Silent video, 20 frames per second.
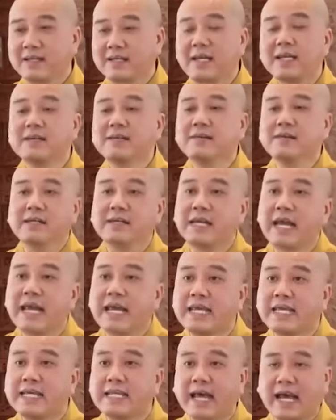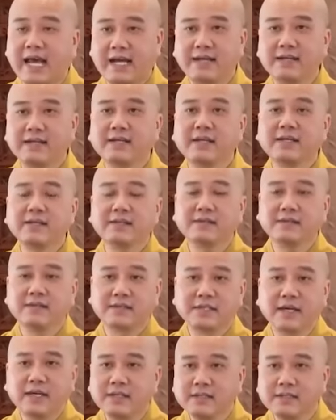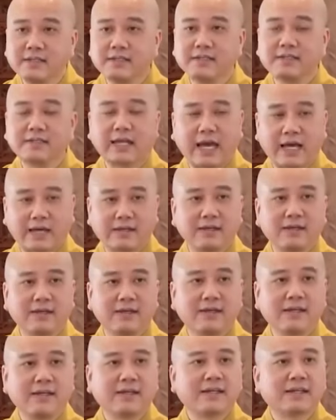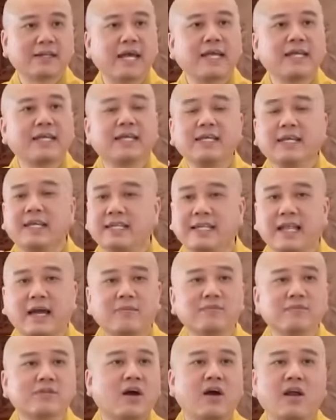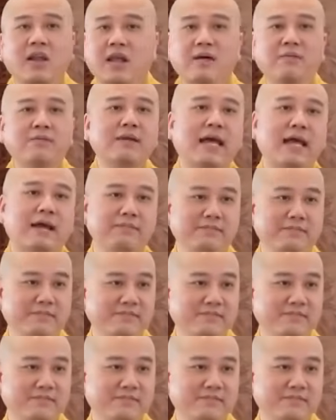cái người ngay thẳng cái người chân thật á thấy cái gì ta không cho là không làm